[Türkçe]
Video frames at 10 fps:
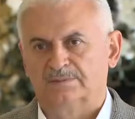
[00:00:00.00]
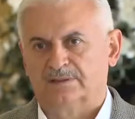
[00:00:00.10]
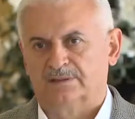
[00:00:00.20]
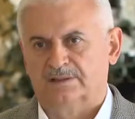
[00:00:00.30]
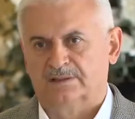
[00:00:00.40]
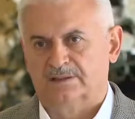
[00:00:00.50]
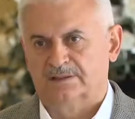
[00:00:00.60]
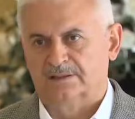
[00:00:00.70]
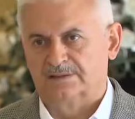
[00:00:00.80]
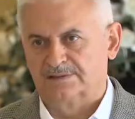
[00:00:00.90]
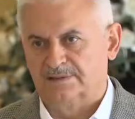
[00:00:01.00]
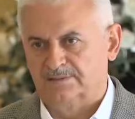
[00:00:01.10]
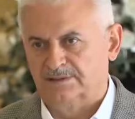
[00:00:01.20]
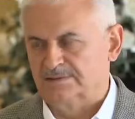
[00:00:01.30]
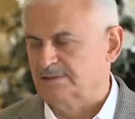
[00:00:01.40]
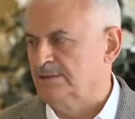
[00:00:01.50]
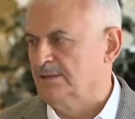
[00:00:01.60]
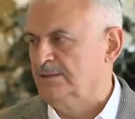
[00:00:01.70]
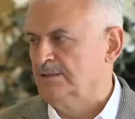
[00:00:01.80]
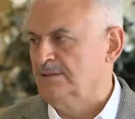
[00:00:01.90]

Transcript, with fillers: medeniyetler seviyesine